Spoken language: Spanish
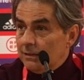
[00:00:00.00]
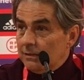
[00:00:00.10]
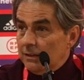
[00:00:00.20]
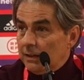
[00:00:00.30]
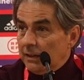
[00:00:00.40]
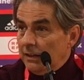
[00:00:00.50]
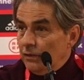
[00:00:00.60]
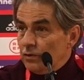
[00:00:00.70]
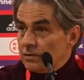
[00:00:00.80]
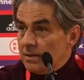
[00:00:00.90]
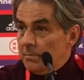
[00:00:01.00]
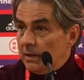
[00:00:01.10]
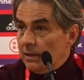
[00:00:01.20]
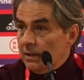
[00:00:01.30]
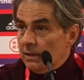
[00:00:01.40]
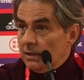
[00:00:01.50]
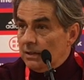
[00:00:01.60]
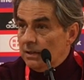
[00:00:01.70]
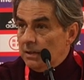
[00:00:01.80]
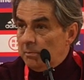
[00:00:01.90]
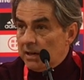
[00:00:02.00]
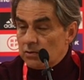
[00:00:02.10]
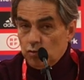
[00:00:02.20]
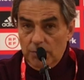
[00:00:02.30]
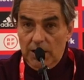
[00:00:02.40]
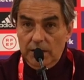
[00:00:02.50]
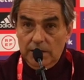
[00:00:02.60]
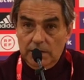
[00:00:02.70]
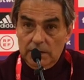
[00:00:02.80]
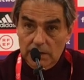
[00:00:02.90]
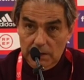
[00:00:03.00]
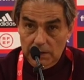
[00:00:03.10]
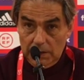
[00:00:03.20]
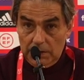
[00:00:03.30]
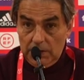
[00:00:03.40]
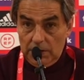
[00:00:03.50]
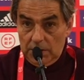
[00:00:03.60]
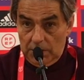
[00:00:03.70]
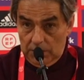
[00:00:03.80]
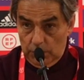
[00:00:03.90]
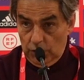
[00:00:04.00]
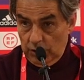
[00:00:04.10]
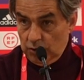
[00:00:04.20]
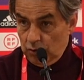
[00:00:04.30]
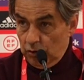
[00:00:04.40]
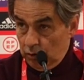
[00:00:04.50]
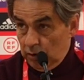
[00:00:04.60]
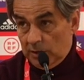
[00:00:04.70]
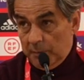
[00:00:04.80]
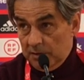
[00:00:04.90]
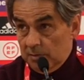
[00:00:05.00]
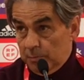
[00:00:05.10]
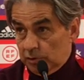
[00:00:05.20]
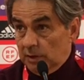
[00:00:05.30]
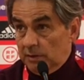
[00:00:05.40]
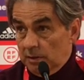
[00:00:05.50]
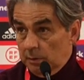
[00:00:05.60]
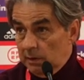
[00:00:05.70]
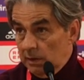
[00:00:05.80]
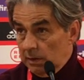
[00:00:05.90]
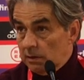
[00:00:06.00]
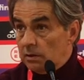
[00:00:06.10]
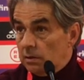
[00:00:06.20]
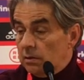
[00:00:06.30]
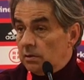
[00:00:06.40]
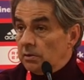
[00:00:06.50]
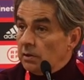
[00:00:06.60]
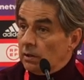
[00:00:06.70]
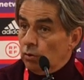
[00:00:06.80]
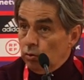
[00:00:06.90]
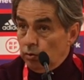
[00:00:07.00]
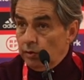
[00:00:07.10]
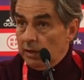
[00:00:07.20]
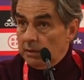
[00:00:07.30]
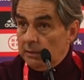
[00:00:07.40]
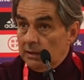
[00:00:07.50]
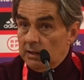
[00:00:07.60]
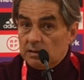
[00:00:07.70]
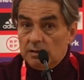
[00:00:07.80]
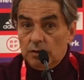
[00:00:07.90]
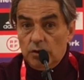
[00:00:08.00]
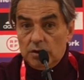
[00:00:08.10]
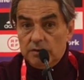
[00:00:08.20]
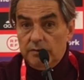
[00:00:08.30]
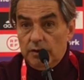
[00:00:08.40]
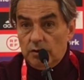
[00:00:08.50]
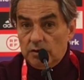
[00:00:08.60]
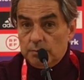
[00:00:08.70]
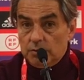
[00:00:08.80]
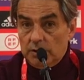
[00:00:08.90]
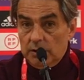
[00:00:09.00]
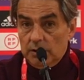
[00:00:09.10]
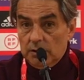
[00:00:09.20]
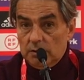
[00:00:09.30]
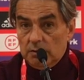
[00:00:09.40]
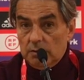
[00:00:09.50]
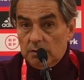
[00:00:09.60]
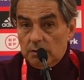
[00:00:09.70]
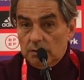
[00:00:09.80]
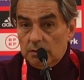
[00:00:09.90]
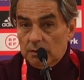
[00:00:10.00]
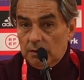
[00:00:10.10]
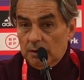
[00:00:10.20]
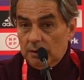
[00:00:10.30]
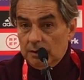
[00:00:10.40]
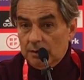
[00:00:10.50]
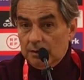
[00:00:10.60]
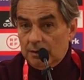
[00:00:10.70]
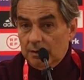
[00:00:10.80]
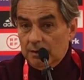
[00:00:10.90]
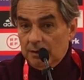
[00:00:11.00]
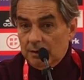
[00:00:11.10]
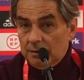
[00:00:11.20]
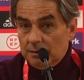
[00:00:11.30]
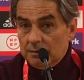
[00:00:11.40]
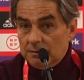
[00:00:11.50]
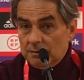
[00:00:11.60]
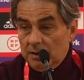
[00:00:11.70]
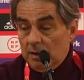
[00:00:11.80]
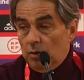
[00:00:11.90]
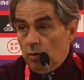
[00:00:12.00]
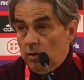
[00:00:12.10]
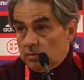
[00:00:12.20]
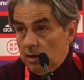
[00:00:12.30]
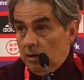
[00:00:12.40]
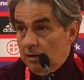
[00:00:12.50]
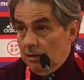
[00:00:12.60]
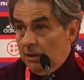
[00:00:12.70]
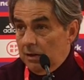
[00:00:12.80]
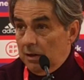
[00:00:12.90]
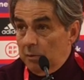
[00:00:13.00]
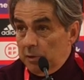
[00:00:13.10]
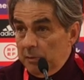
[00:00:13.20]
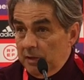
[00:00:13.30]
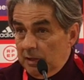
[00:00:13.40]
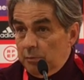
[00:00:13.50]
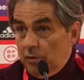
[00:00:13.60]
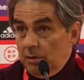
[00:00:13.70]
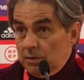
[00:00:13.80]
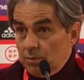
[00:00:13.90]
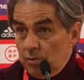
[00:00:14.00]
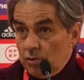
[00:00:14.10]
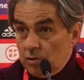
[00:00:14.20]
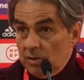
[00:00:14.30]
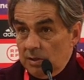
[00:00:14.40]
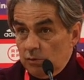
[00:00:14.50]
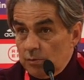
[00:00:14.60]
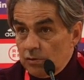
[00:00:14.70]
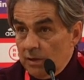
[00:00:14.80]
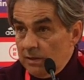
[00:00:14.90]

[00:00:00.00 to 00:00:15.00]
de relleno, están para, para sumar y, bueno, y eso yo creo que también es importante a nivel de, de club ¿no? y a nivel de las categorías inferiores, pues que, eh, que, lleguen jugadores a, al primer equipo, que debe ser uno de los objetivos, pues ahí